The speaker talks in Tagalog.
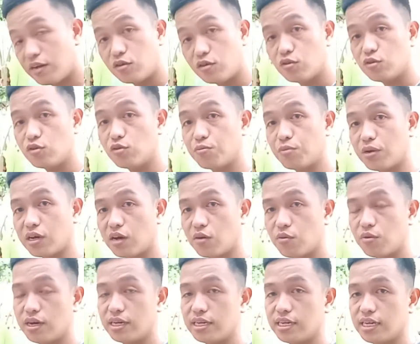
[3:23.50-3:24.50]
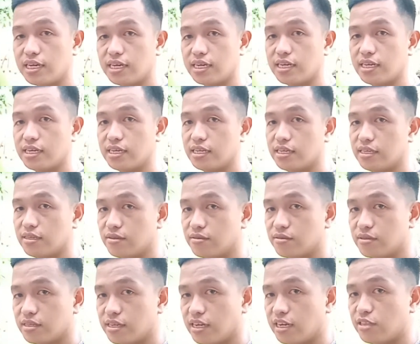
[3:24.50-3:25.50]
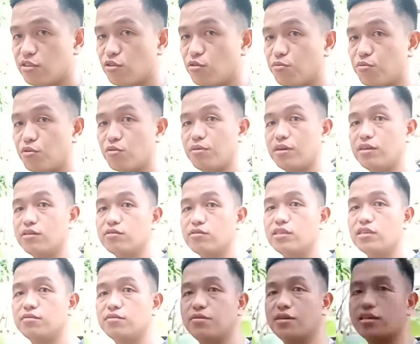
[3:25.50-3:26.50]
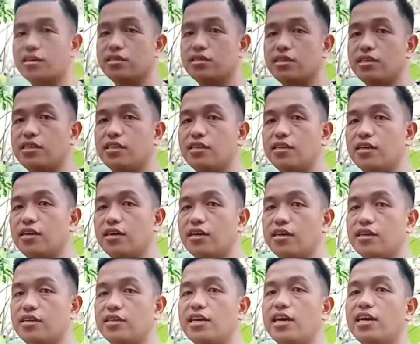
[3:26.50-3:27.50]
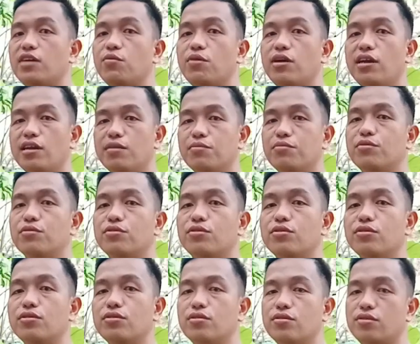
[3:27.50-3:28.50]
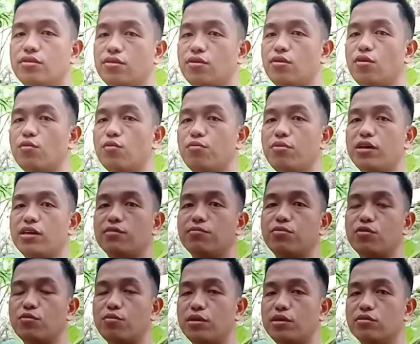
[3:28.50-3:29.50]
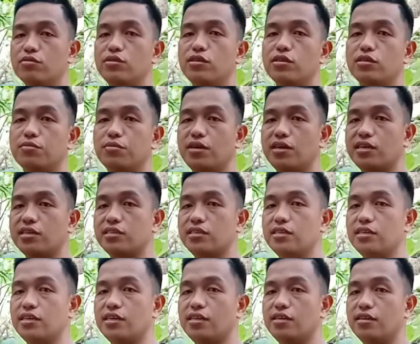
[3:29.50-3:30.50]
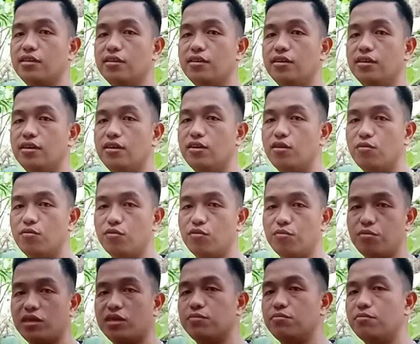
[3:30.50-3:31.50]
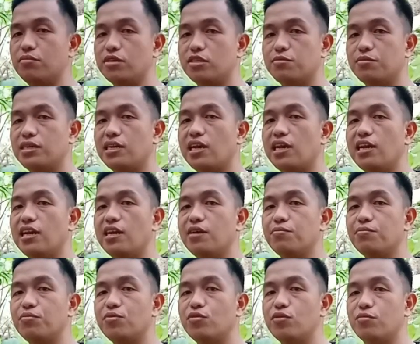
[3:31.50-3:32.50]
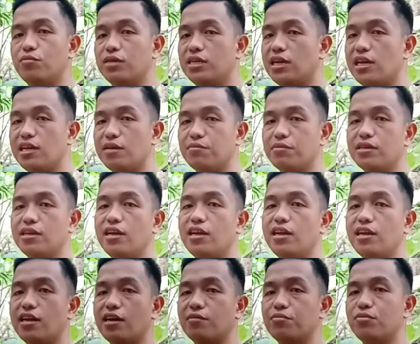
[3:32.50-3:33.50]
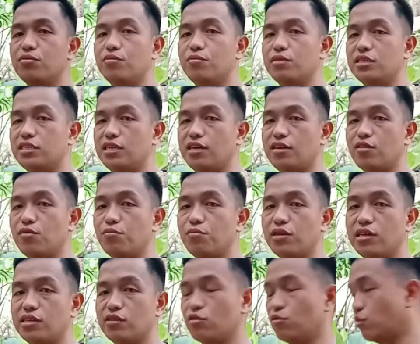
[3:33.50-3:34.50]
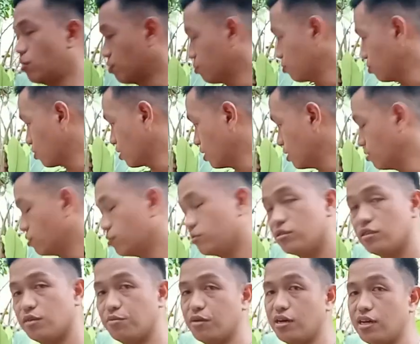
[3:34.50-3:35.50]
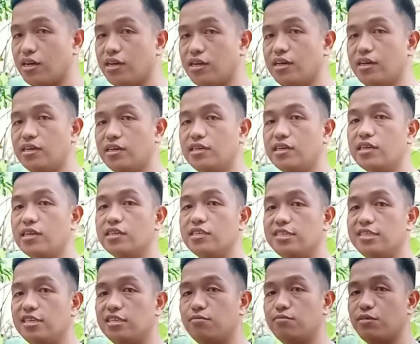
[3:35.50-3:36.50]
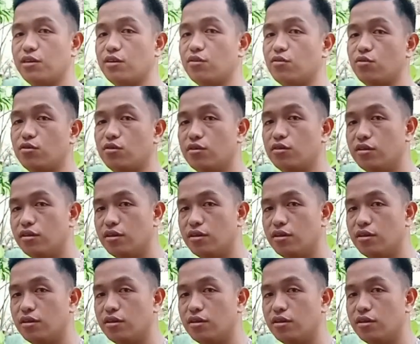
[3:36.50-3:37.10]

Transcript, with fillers: paano yung paggawa ng ganitong probiotics mga ka-chicken. Uh, ah, DIY lang po to. Uh, homemade probiotics mga ka-chicken. Uh, oh, mad mas madali lang po. Madaling madali lang po. Basta kompleto lang po kayo sa mga ingredients. Pero